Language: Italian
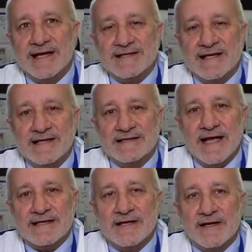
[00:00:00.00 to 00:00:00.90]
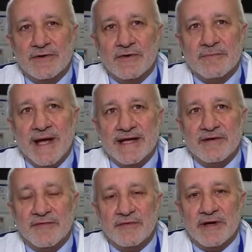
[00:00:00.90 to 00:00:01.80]
alla sanità ormai è
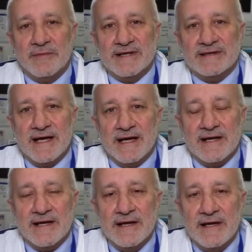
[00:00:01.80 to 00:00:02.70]
fondamentale